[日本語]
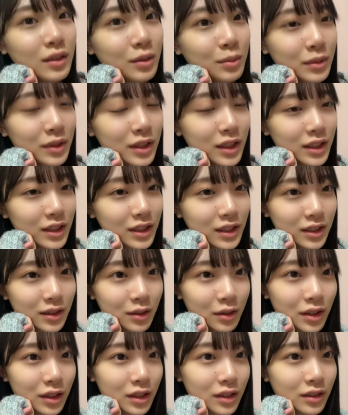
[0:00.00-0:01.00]
友達
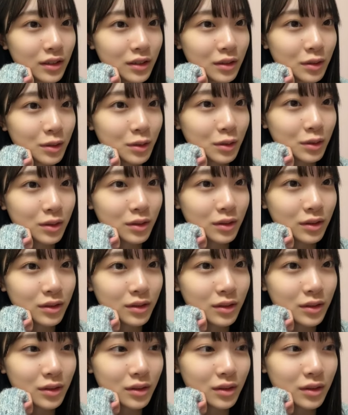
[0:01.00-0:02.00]
とかとこ
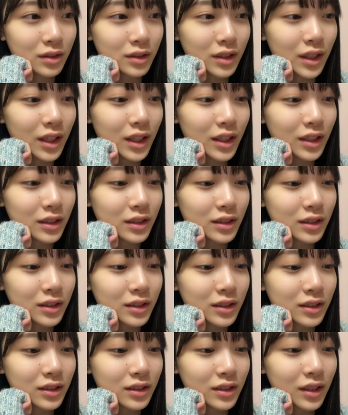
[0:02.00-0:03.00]
う仲良
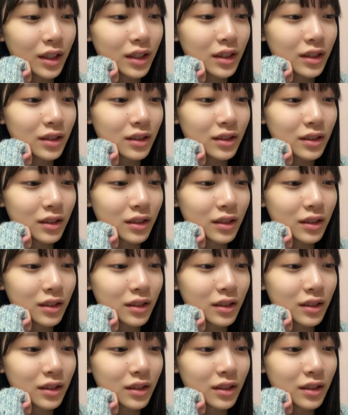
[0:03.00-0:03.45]
くなる